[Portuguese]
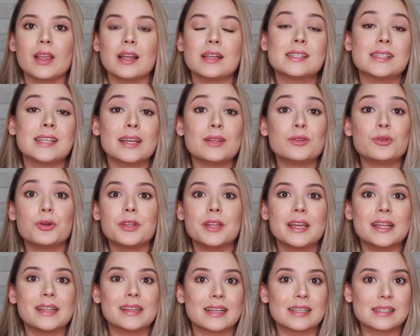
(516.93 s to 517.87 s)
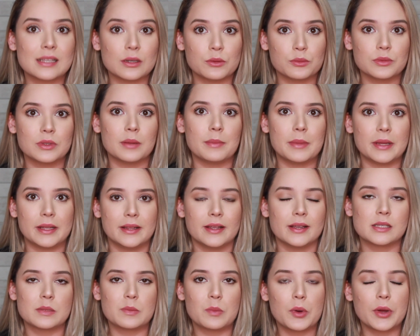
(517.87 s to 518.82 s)
Sem toda irritação, também
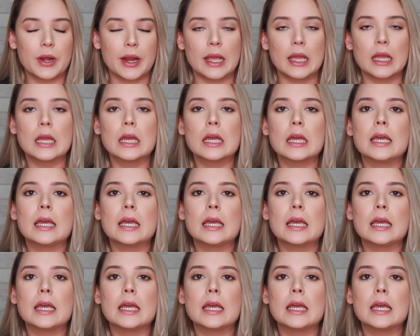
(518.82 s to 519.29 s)
tem esse porém.